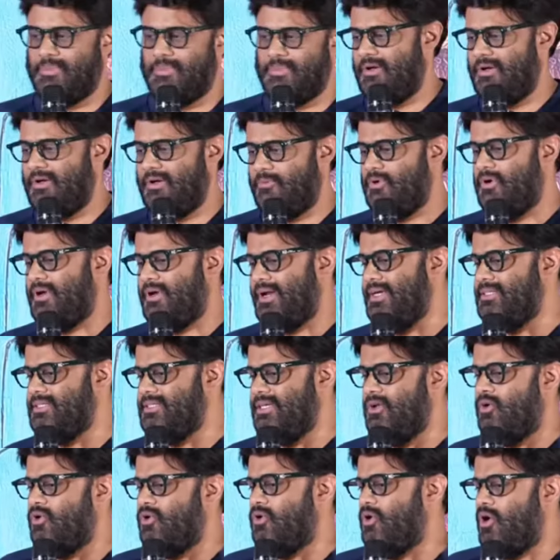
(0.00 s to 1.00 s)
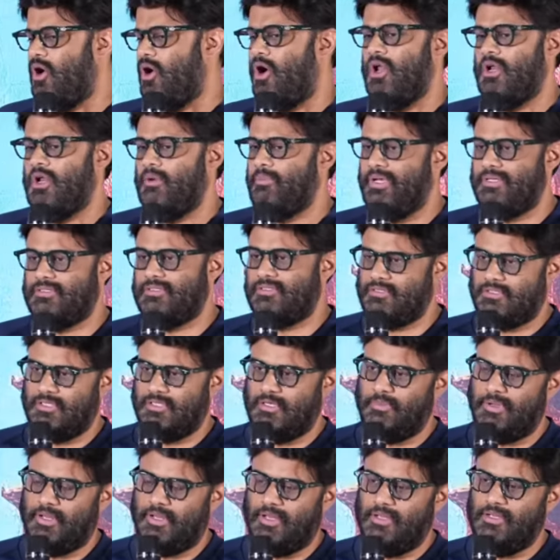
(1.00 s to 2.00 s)
ఈ మధ్యకి ఎవరు ట్రై చేయని ఒక కాన్ బేస్డ్
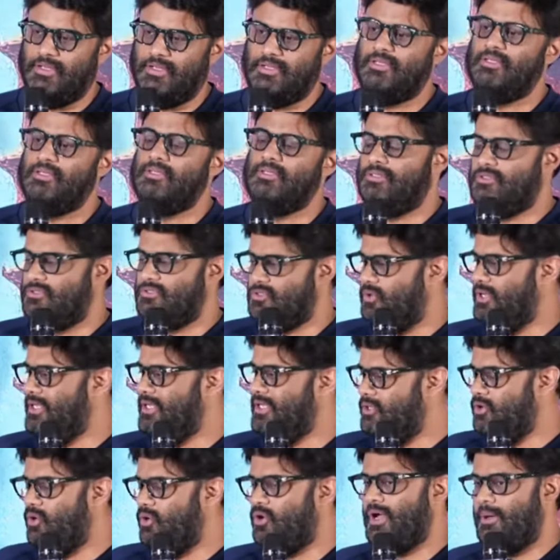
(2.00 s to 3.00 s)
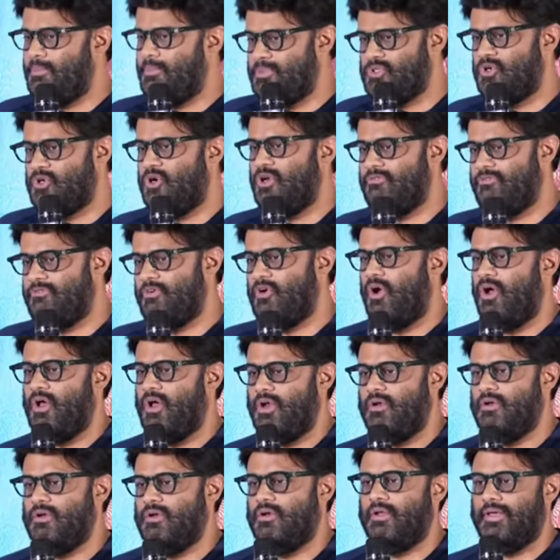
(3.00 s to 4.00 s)
సినిమా సో ఇది ఒక ఎపిసోడ్ ఆఫ్
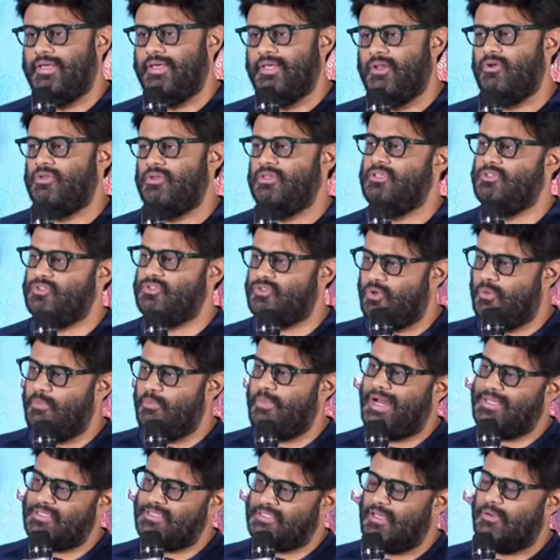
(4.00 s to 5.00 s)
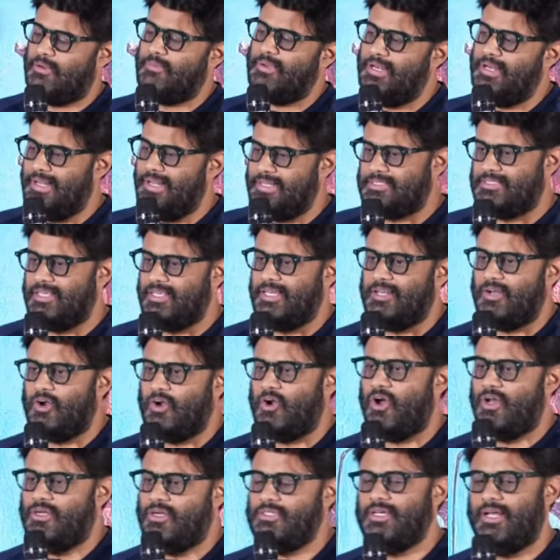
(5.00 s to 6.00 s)
కాన్ హీరోది సో భాస్కర్ మళ్ళీ నెక్స్ట్ ఏదైనా
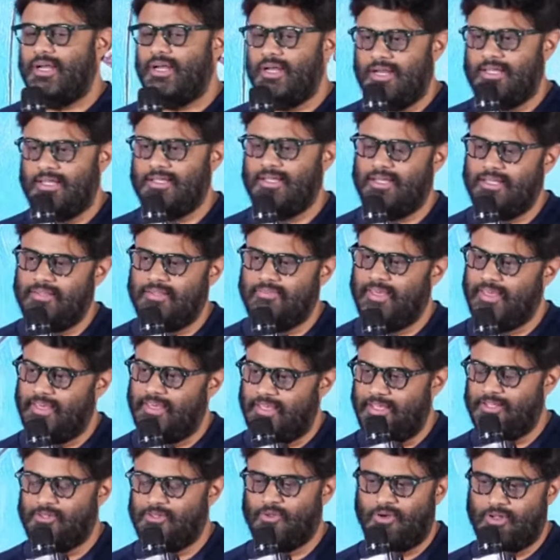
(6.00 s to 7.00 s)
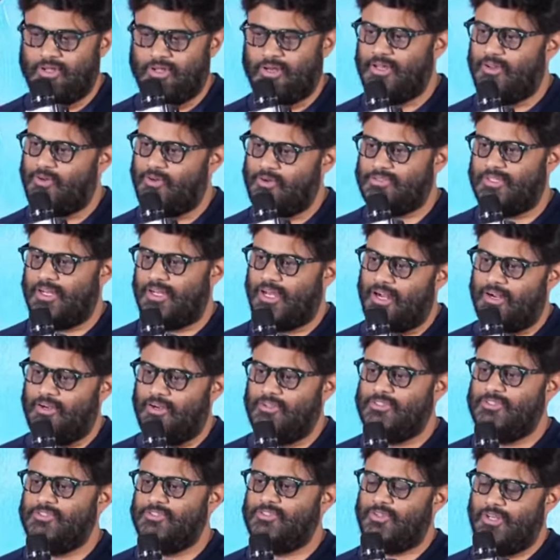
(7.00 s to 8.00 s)
కాన్ చేయాలా లేదా అనేది వెంకీ దుల్కర్ గారు ఒకసారి
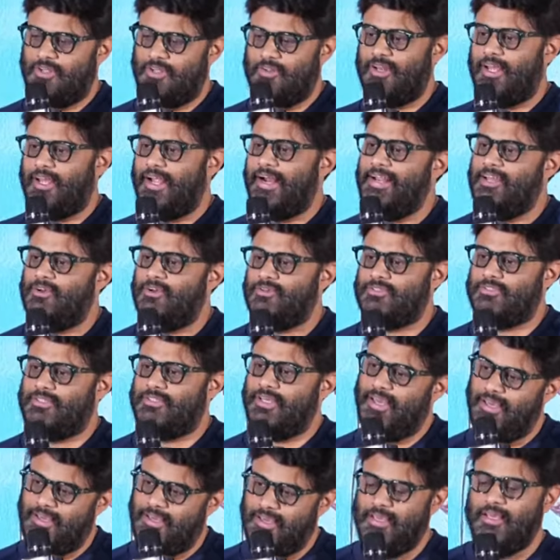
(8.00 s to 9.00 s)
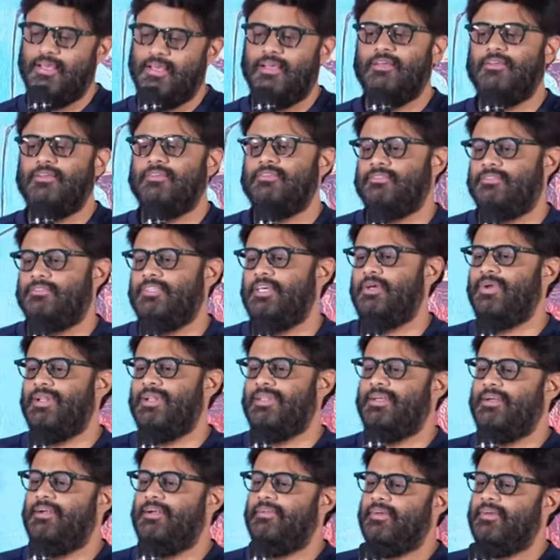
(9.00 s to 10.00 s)
ఆలోచించుకునే ఉన్న ఐడియా వస్తే
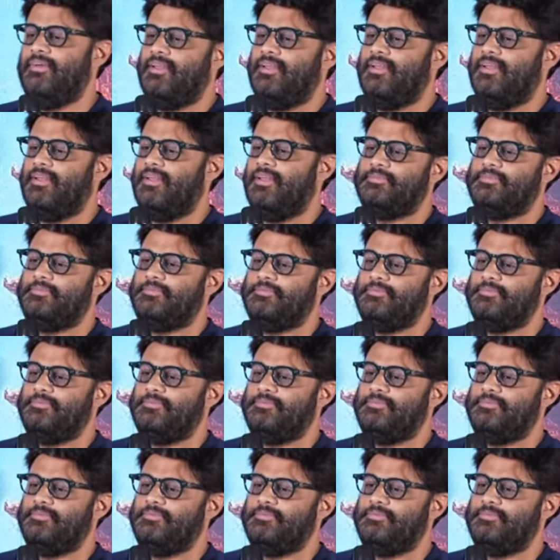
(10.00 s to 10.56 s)
సీక్వెల్ తీయటమే దానికి